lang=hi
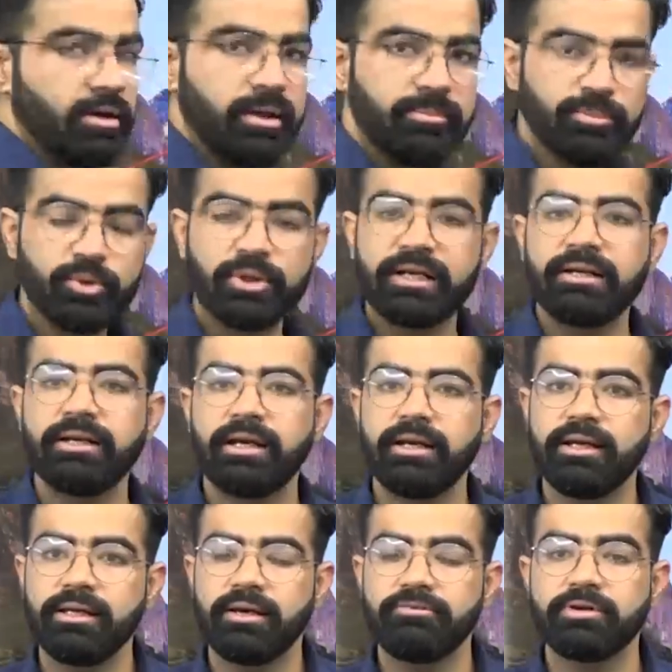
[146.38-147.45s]
इंपॉर्टेंट
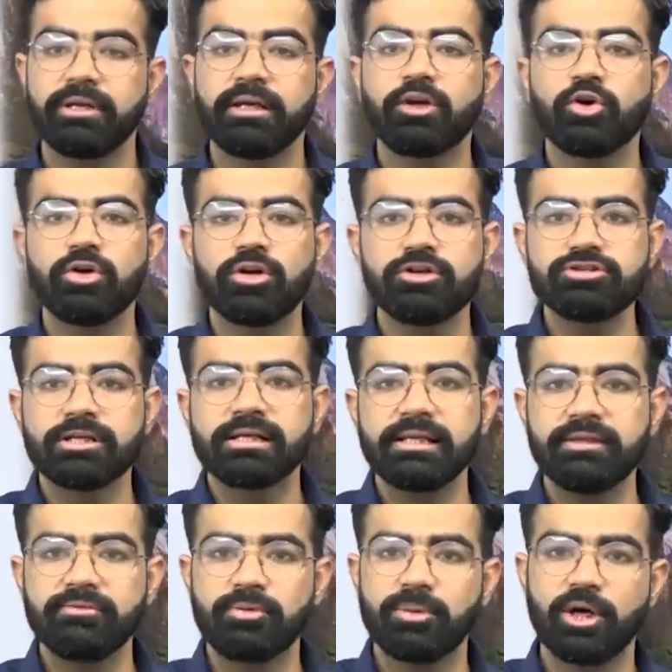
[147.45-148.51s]
है या फिर
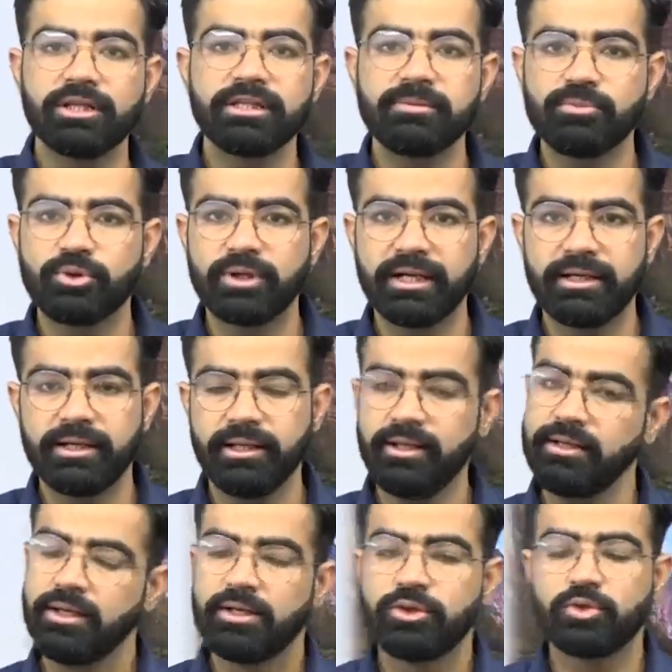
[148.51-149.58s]
इकोलॉजिकली वो बहुत इंपॉर्टेंट है
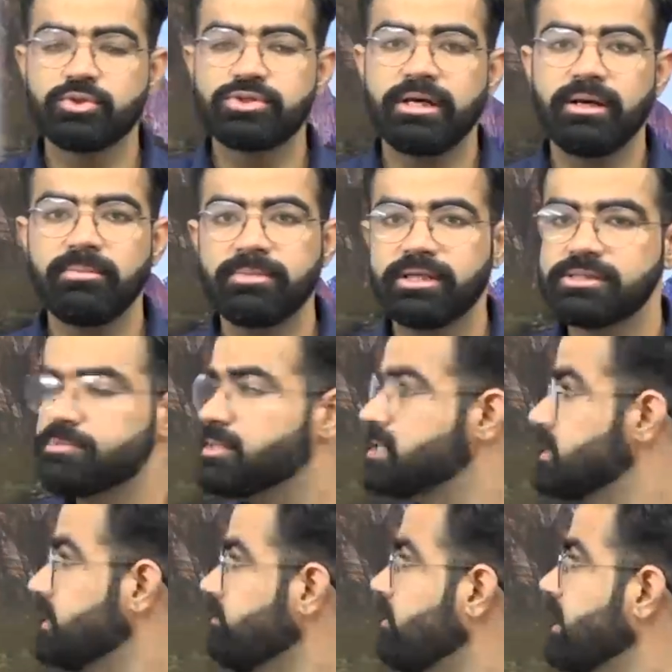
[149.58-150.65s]
तो उसे हम इसमें
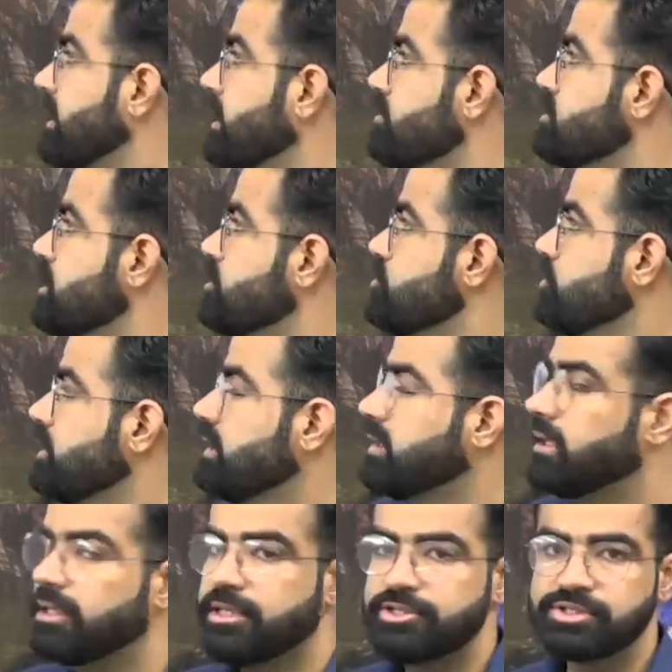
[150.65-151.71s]
से वाइल्ड लाइफ सेंचुरी
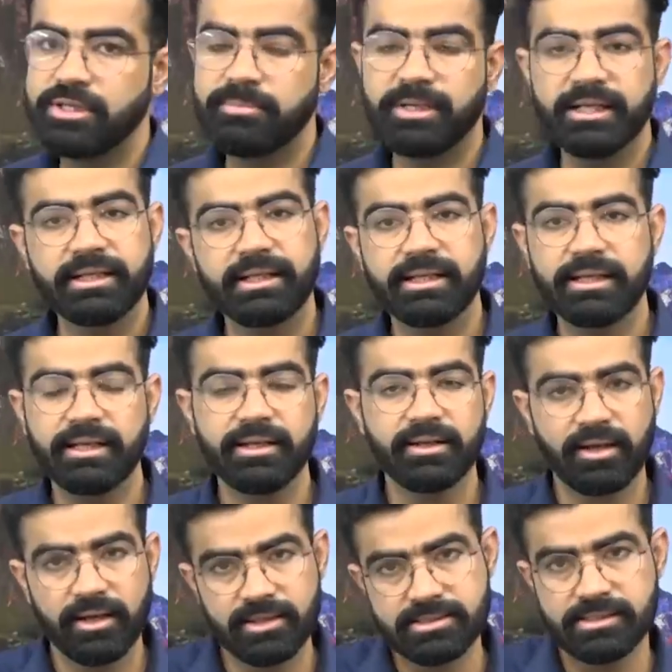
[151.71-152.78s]
या नेशनल पार्क डिक्लेयर
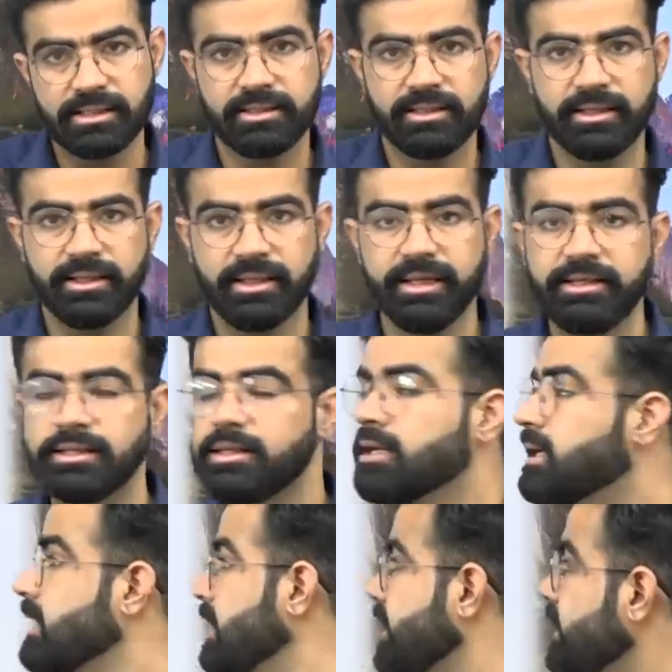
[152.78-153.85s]
कर सकते हैं राइट right?
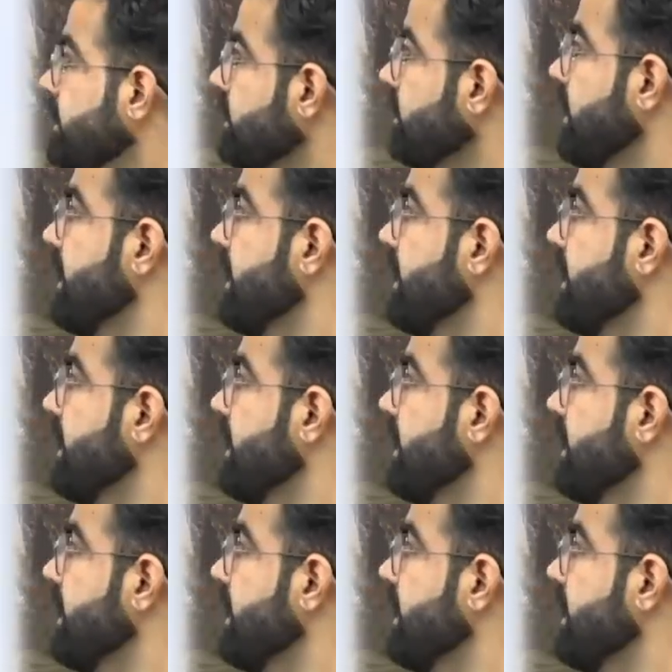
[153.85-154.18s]
लेकिन